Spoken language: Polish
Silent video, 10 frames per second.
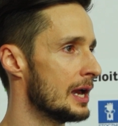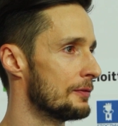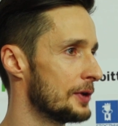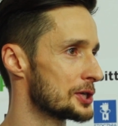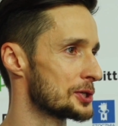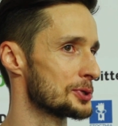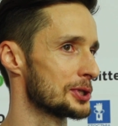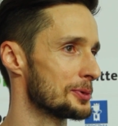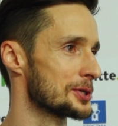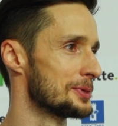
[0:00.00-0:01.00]
wierzył, że
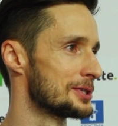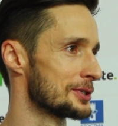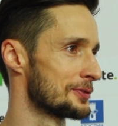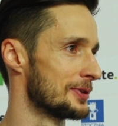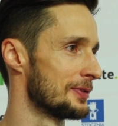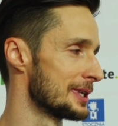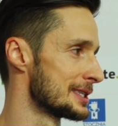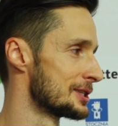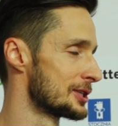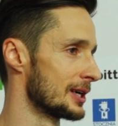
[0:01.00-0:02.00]
to może być coś
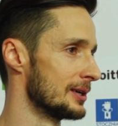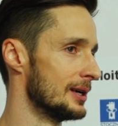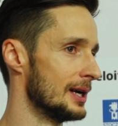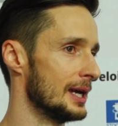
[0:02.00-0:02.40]
fantastycznego.